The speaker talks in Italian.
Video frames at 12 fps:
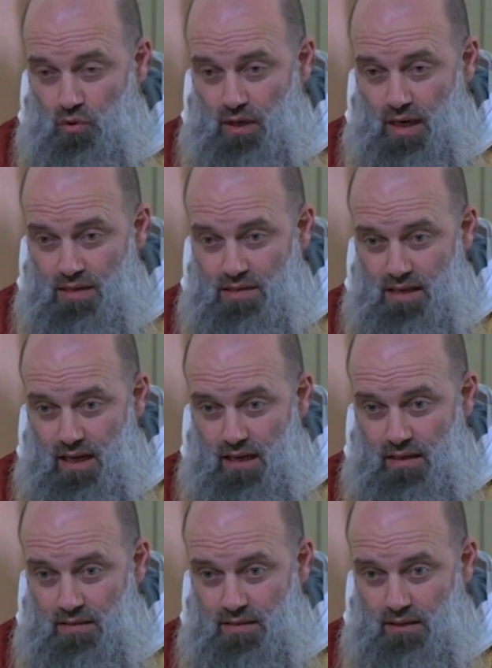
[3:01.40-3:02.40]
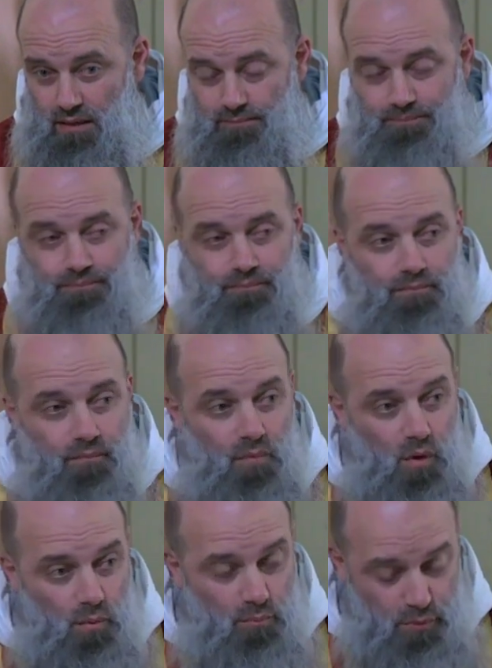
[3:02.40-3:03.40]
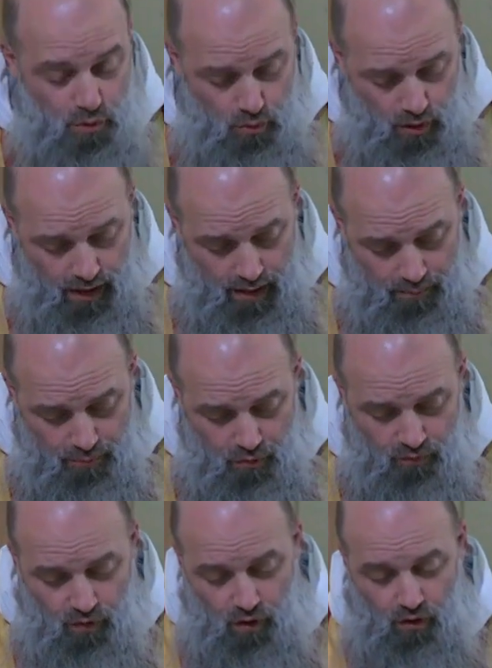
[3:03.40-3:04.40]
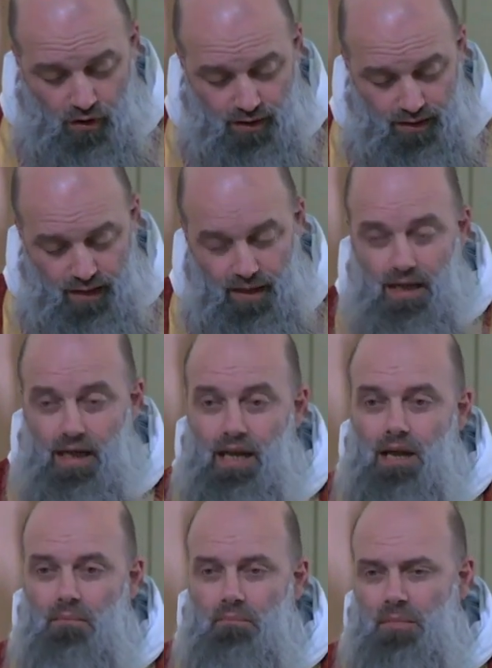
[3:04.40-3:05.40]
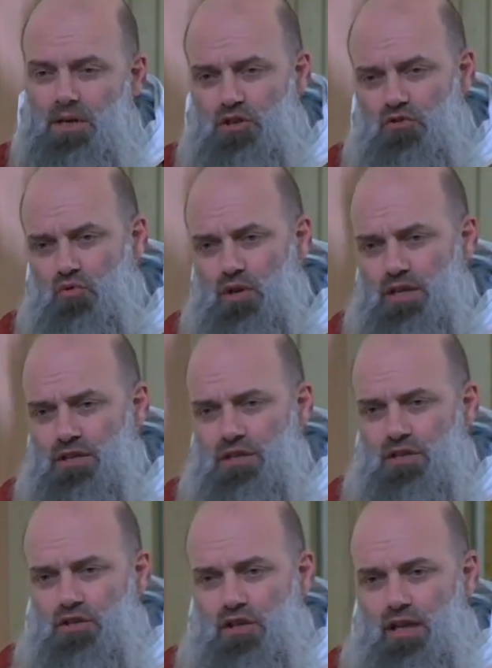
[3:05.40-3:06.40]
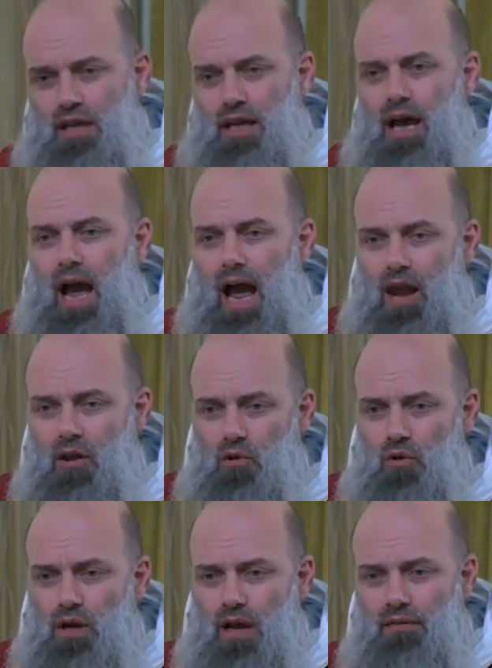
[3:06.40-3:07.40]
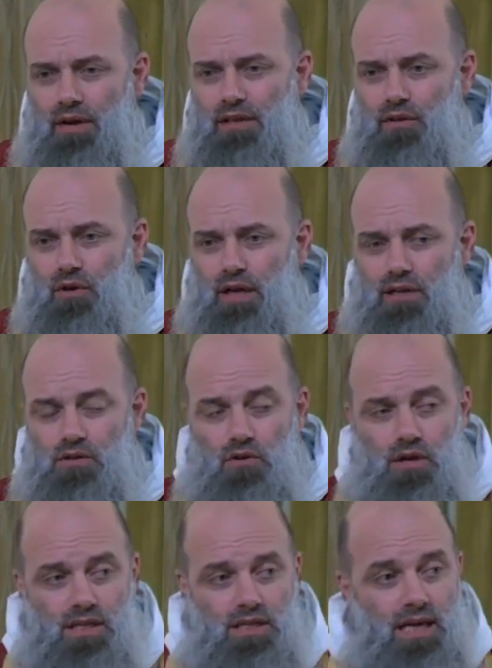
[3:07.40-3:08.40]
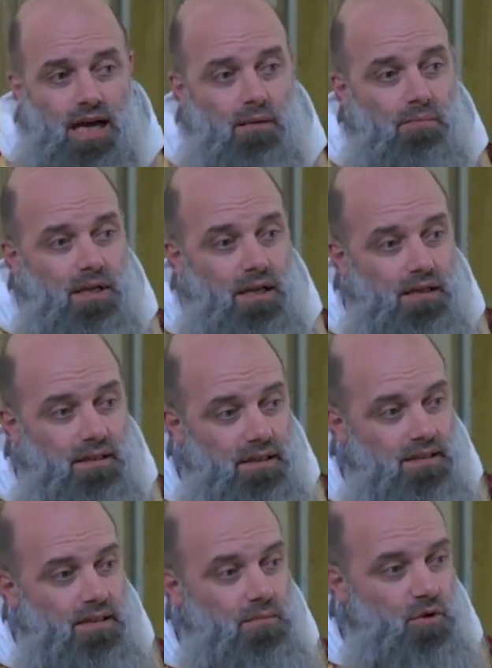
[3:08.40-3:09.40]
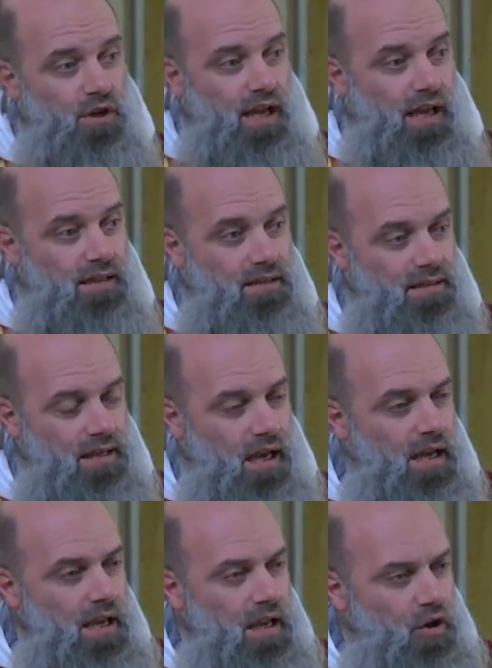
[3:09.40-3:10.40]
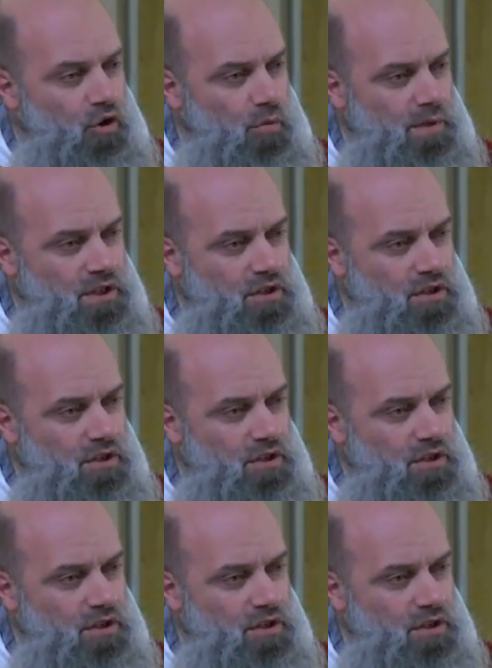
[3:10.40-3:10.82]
realizzarsi più e più volte. Ma Gesù gli dice, allora avrete occasione di darmi testimonianza. Come si